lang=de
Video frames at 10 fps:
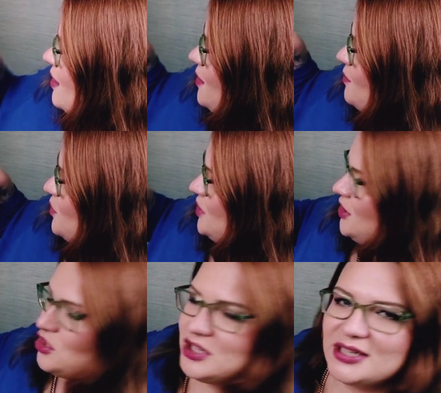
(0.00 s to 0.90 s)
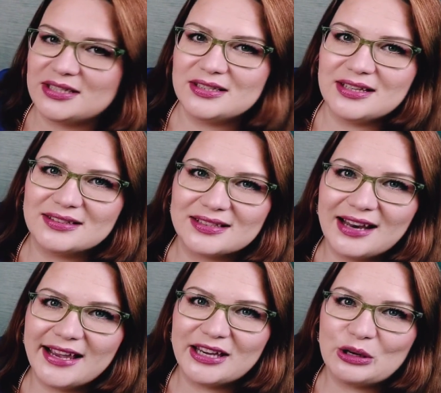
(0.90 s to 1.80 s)
Ähm, und hier steht das
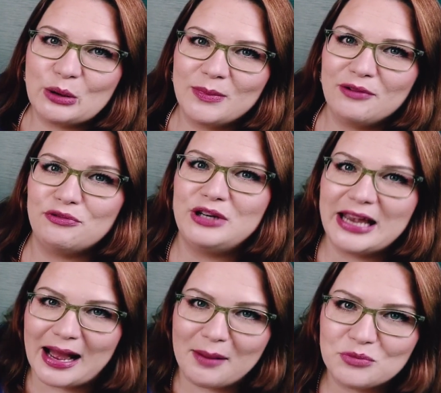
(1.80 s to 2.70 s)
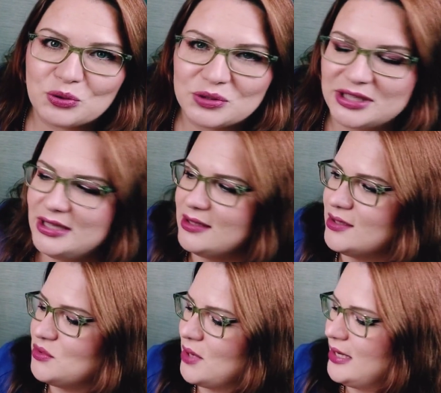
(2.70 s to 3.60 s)
gleiche nochmal für die Abendroutine.
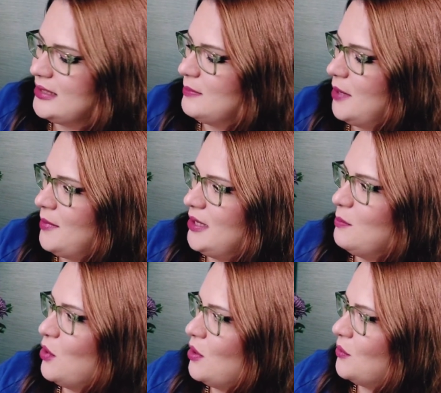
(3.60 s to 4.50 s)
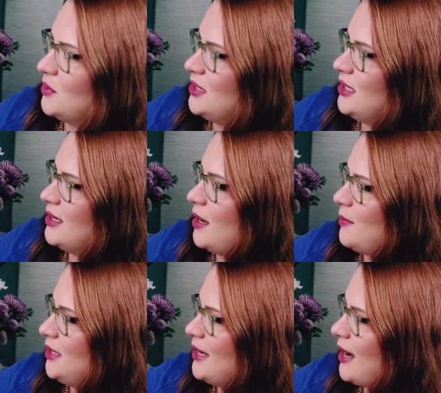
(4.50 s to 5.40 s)
Also eins, einmal die Morgenroutine,
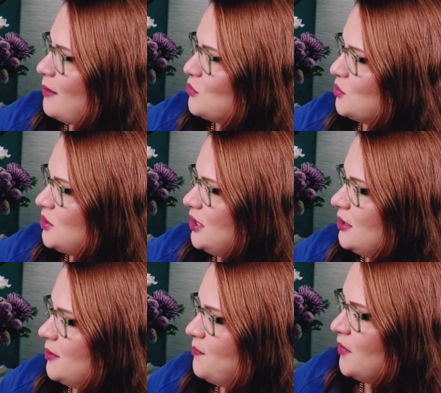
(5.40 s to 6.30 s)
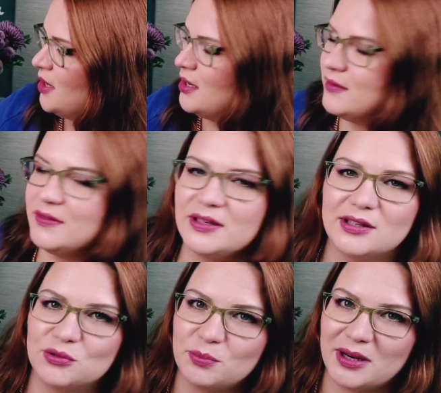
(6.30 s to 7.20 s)
einmal die Abendroutine. Finde
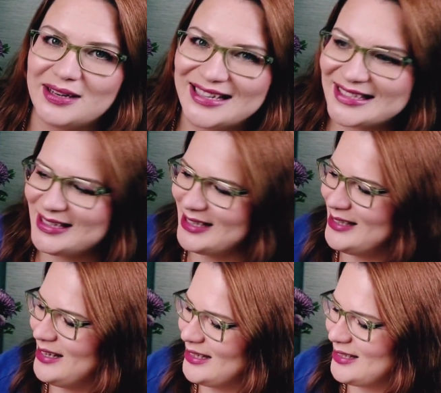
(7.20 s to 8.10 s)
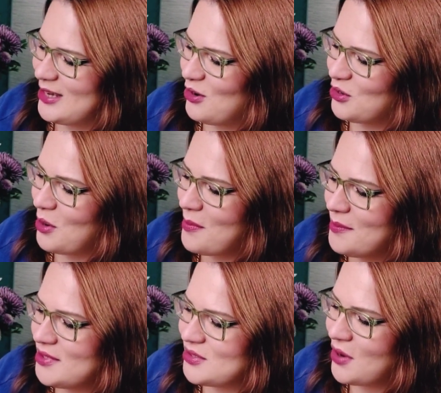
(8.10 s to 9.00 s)
ich super klasse, dass sie das da auch nochmal
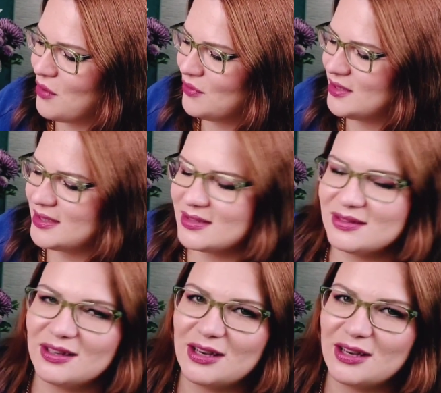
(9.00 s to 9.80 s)
mit so auflisten.